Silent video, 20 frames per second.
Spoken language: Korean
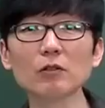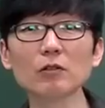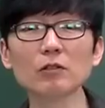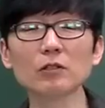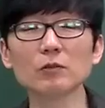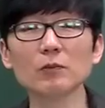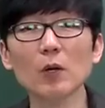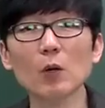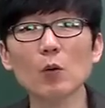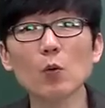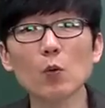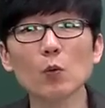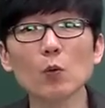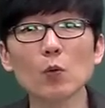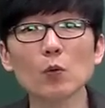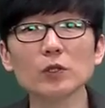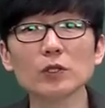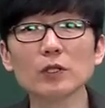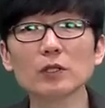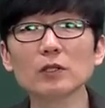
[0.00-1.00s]
그렇지만
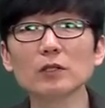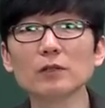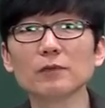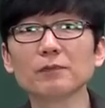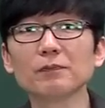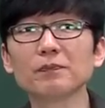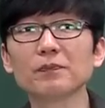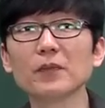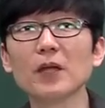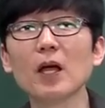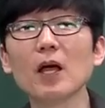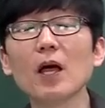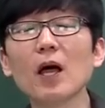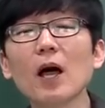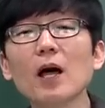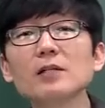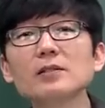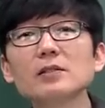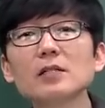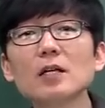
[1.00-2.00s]
공공재는
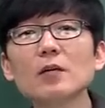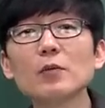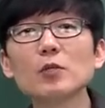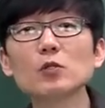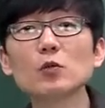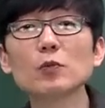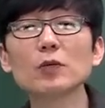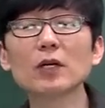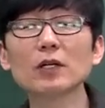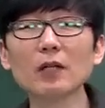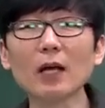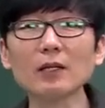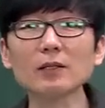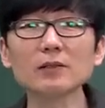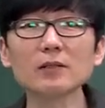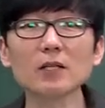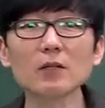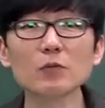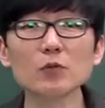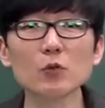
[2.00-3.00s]
한 사람의 소비가 다른
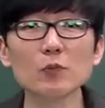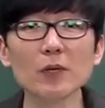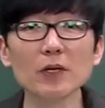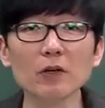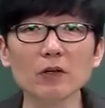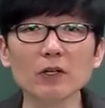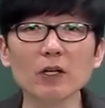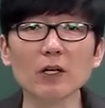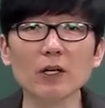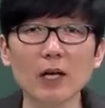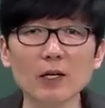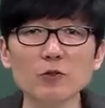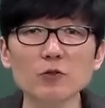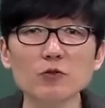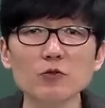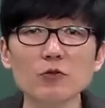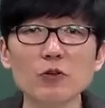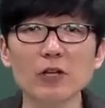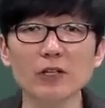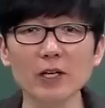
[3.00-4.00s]
사람 소비에 영향을 안
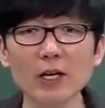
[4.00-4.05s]
주는 거야.